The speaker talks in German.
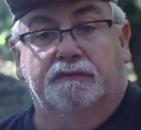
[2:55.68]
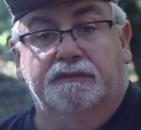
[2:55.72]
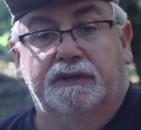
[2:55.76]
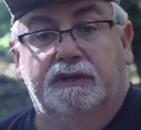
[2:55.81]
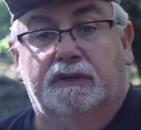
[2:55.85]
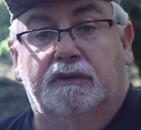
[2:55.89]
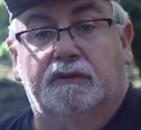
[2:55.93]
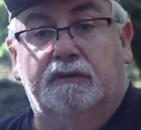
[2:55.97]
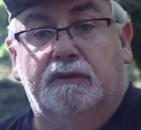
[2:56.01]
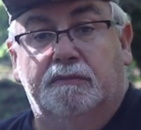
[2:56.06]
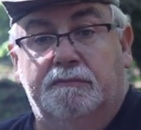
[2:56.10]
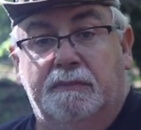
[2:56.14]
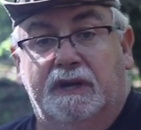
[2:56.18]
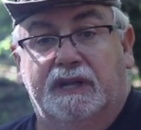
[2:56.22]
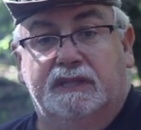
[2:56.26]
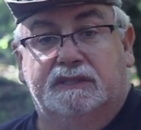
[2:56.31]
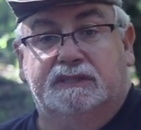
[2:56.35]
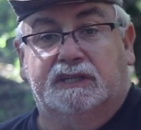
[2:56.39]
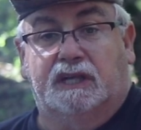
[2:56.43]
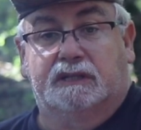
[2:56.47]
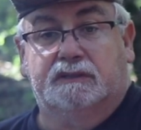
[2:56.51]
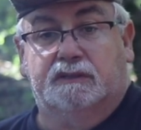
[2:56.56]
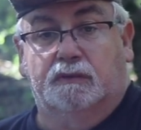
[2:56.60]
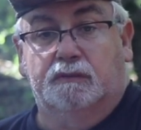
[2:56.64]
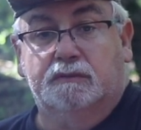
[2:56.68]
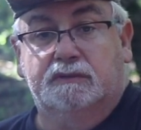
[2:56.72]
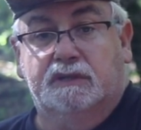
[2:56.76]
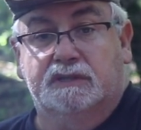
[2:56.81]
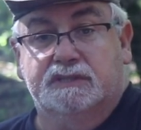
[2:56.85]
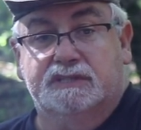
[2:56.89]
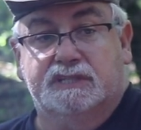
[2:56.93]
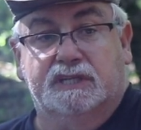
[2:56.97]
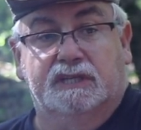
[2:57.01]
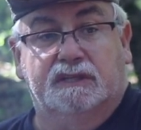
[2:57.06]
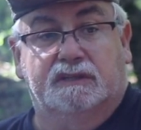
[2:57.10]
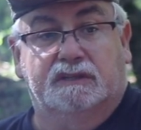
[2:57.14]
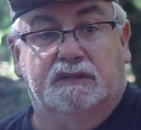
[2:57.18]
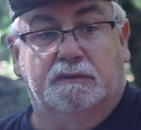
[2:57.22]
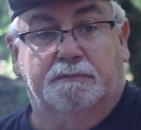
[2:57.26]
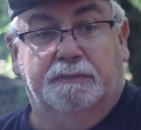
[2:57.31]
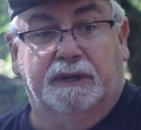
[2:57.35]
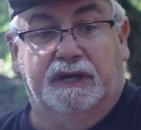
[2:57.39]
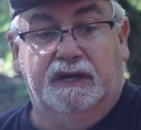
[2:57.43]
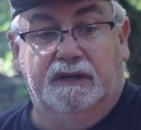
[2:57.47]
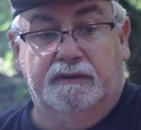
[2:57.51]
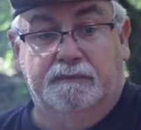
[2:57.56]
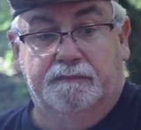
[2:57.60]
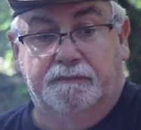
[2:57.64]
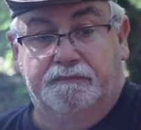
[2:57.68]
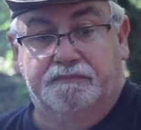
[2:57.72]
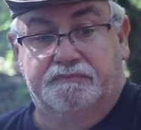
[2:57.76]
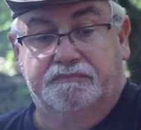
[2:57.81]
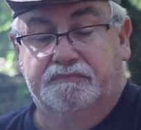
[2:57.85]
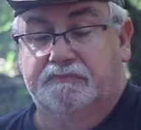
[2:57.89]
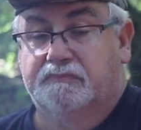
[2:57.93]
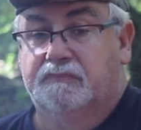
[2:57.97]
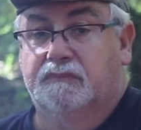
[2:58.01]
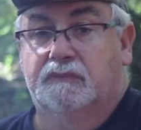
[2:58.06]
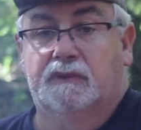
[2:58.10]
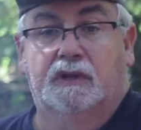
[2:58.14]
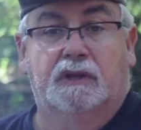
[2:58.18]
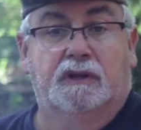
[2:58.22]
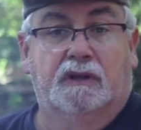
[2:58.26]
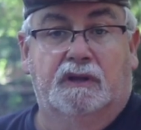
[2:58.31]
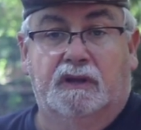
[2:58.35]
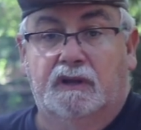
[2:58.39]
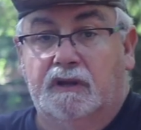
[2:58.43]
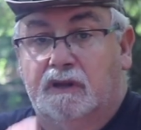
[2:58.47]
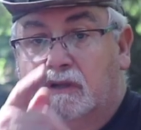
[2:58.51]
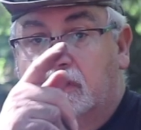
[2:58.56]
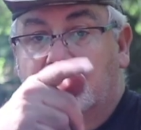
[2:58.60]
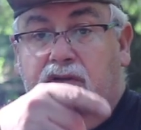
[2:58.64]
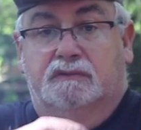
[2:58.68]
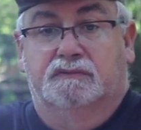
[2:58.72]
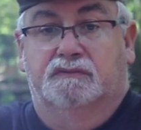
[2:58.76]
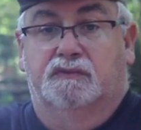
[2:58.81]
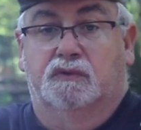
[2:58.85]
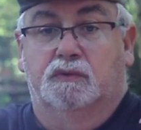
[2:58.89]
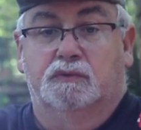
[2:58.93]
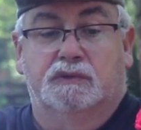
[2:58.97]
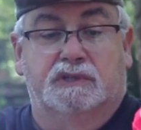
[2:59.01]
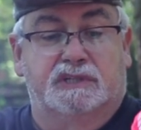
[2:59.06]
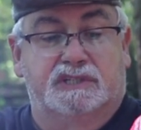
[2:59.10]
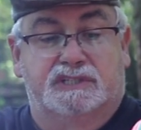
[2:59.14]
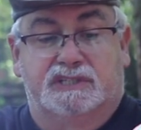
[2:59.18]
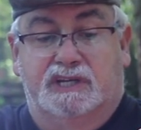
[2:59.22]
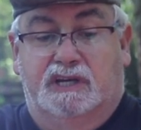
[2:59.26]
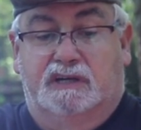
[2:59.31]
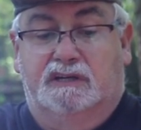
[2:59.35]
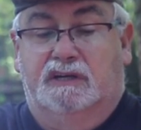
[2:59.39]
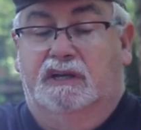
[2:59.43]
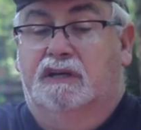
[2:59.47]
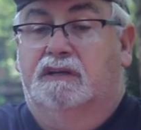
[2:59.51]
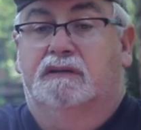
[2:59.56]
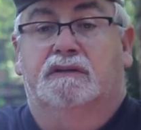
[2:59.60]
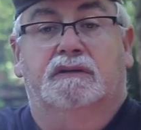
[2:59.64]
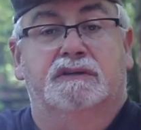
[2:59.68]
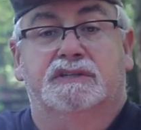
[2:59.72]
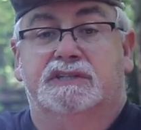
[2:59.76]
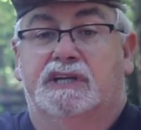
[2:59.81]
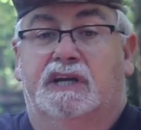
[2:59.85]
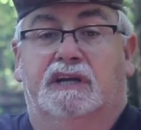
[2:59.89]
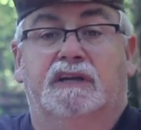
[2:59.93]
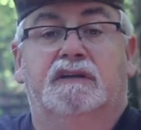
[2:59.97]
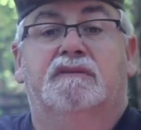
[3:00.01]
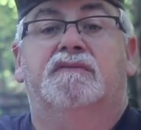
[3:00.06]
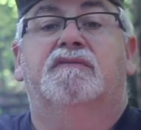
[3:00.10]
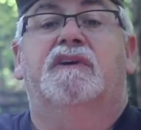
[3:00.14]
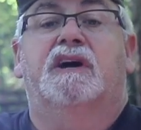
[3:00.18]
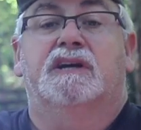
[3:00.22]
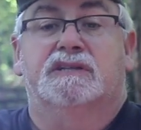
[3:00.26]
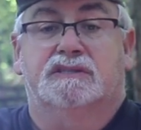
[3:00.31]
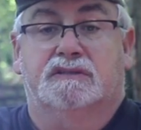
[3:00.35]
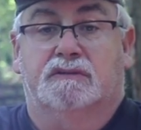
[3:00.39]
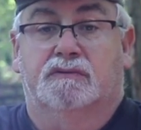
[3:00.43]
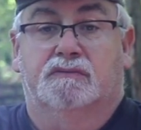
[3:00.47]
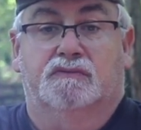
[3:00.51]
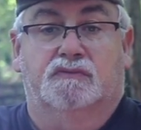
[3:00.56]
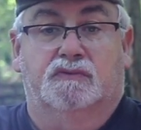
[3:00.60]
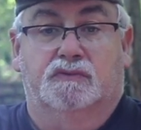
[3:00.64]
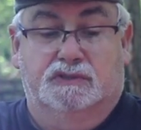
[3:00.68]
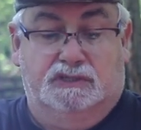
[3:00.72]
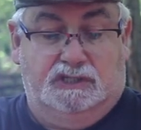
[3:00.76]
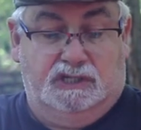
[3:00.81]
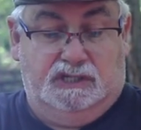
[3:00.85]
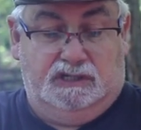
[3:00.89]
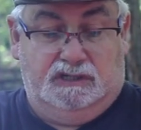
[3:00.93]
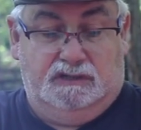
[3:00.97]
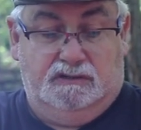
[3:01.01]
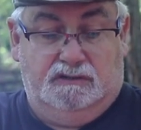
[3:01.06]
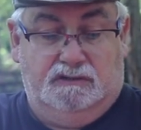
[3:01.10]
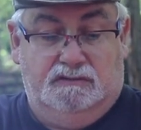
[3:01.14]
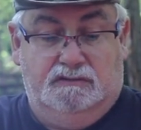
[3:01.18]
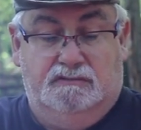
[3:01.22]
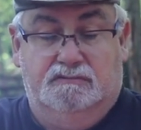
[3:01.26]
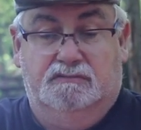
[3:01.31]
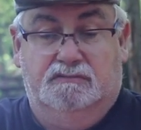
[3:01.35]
habe ich noch mein Tatanka-Set dabei. Und wundert euch nicht, da ist auch nicht was gut was drin. Ja?